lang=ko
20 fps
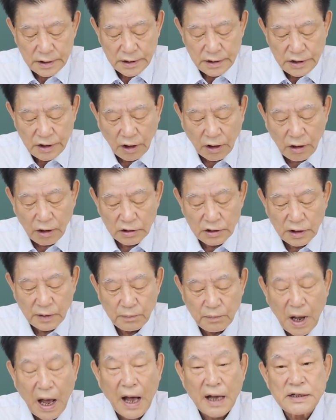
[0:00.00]

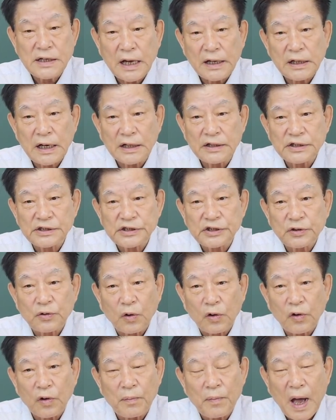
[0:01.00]
여는 만약이란
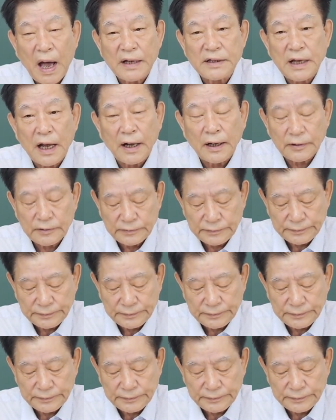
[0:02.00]
뜻이고요. 만약.